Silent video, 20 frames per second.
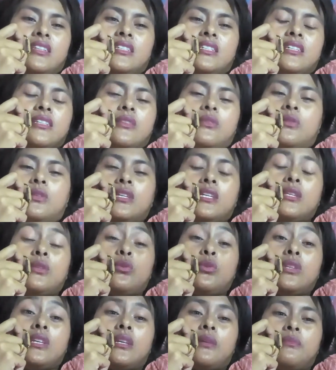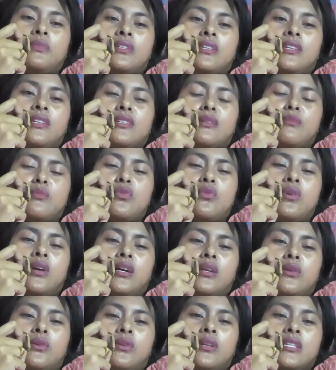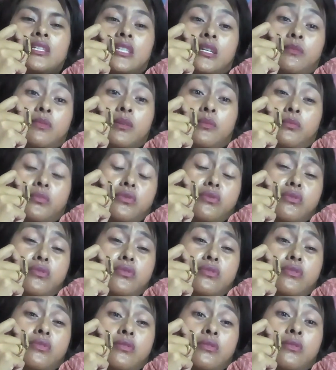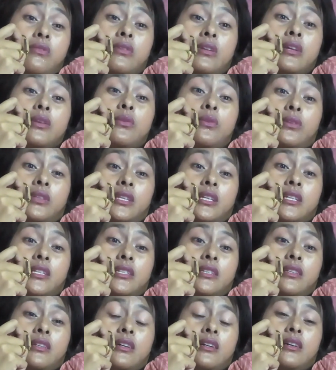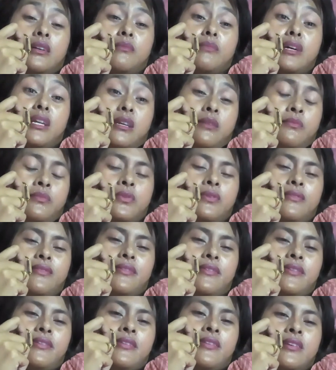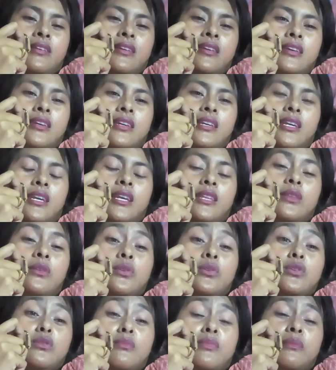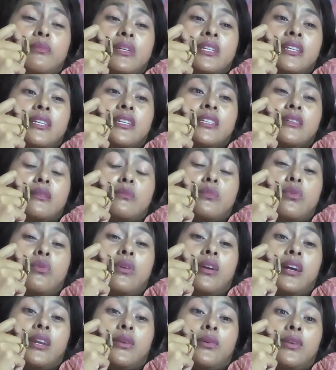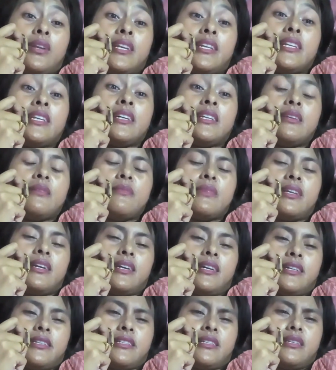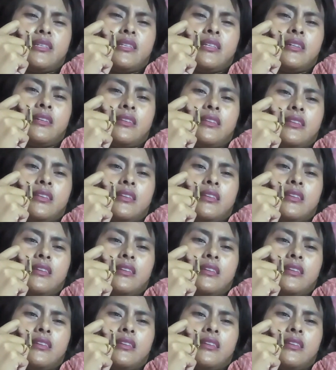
jadi itu tidak bisa disembuhkan oleh siapapun, oleh dokter uh, manapun. Itu cuma bisa disembuhkan oleh diri mereka sendiri.